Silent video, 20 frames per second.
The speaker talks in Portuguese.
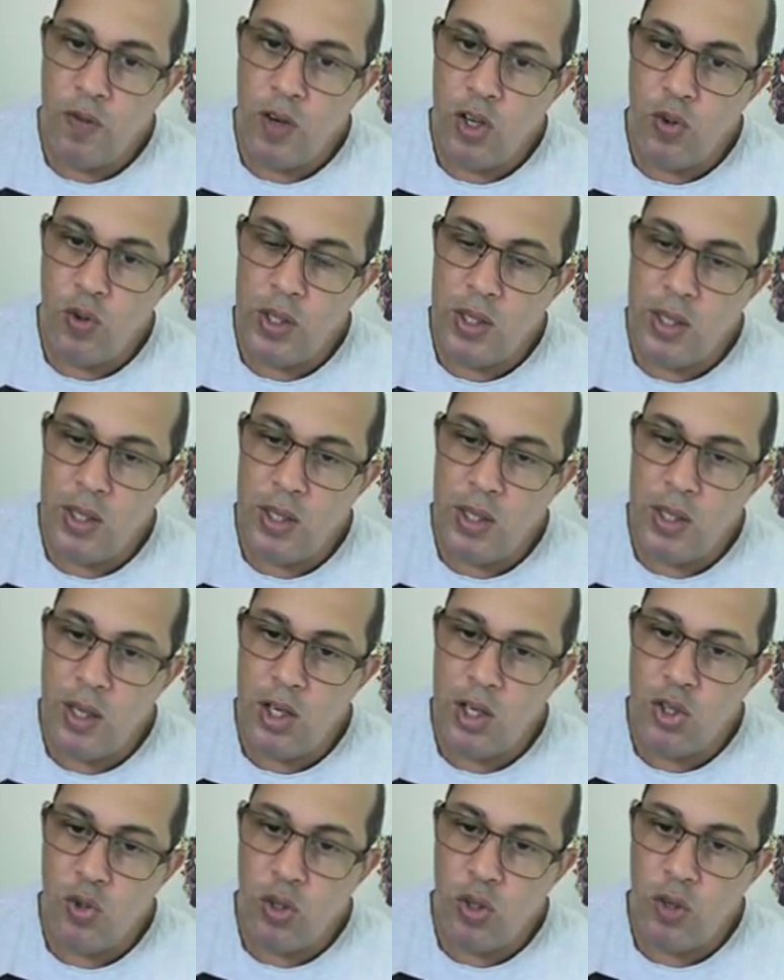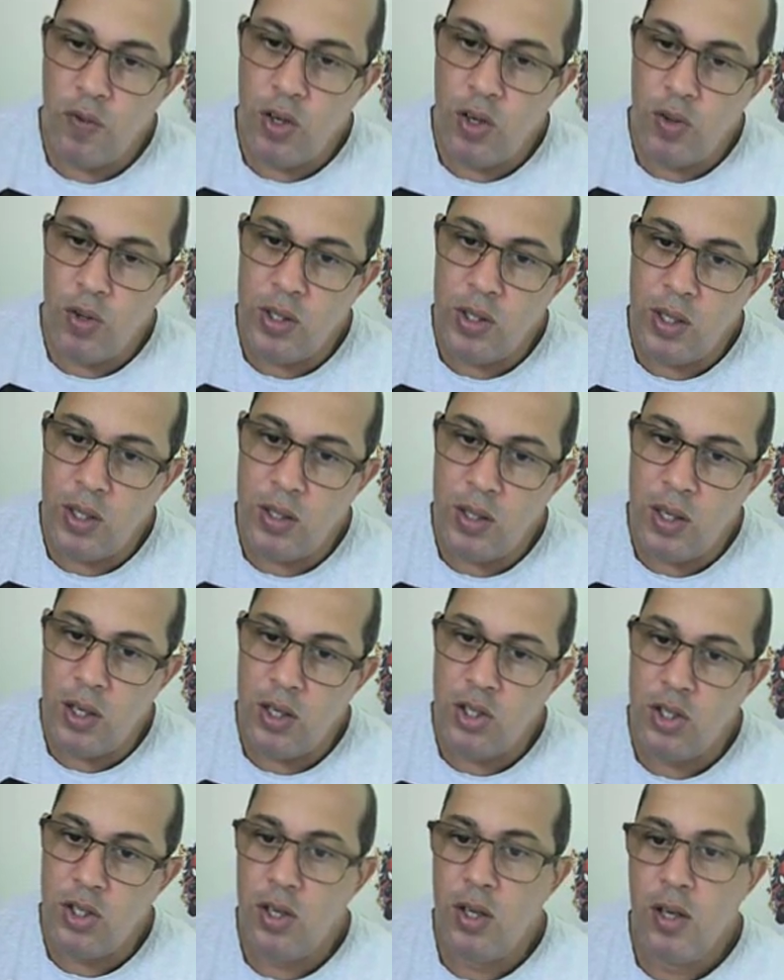Somando tudo, 14 com
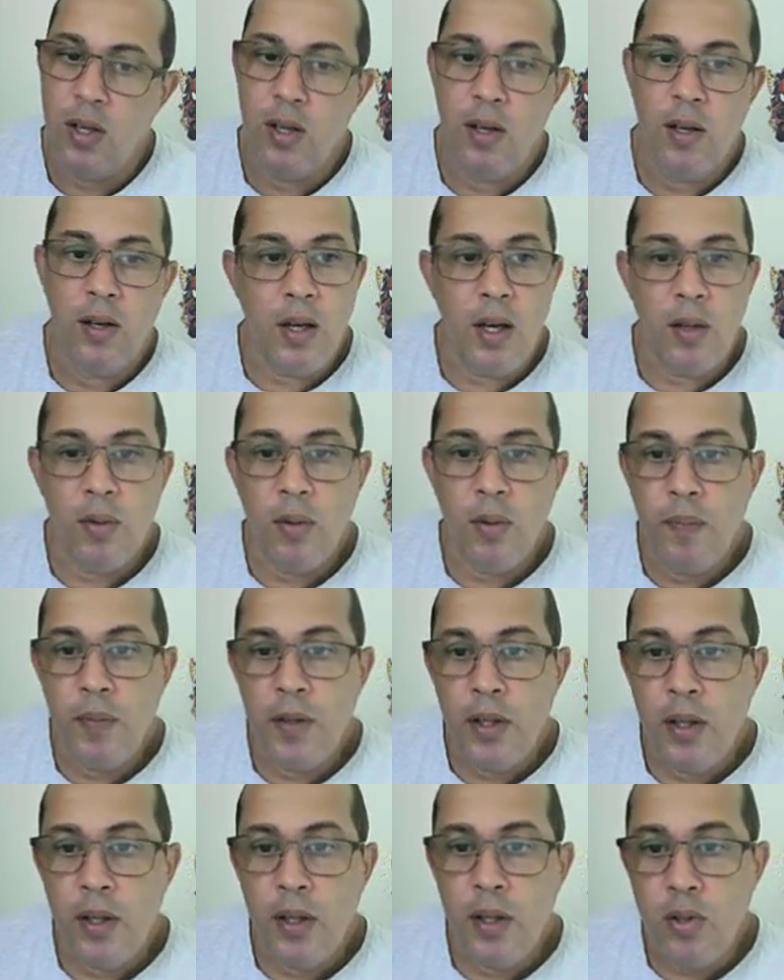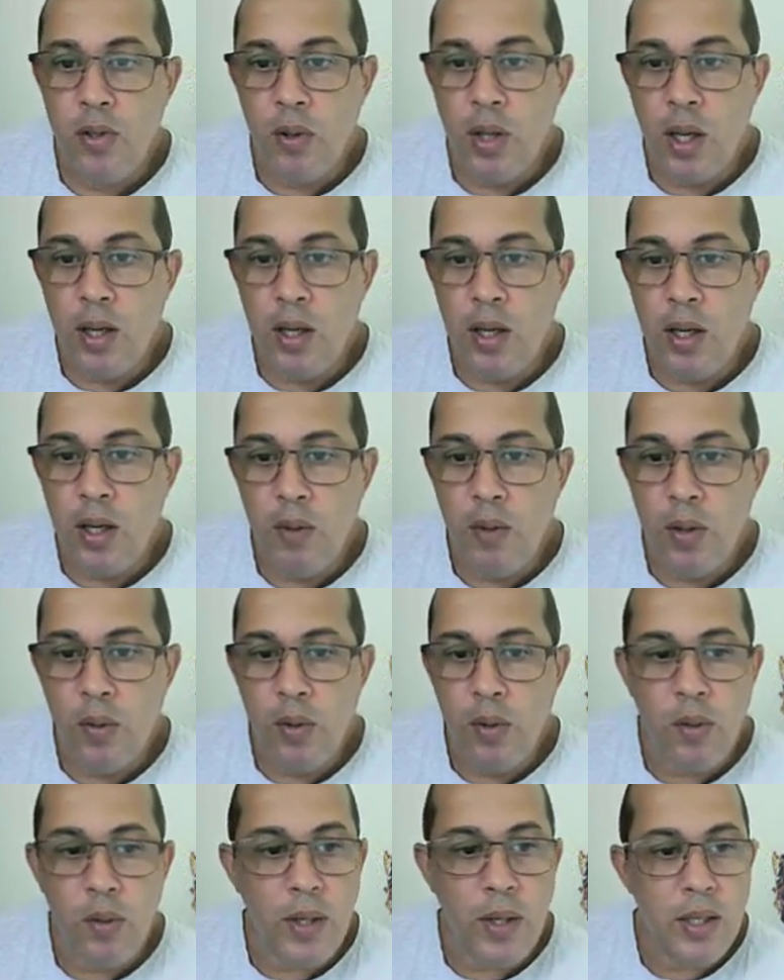16, com 6, com 7
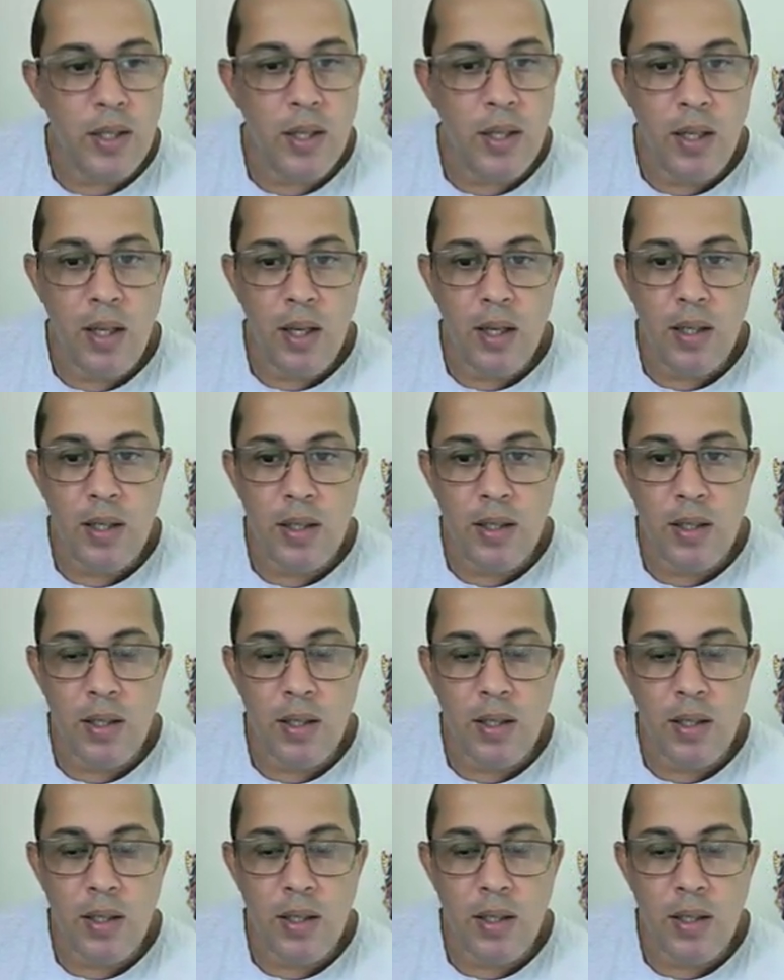e com 6.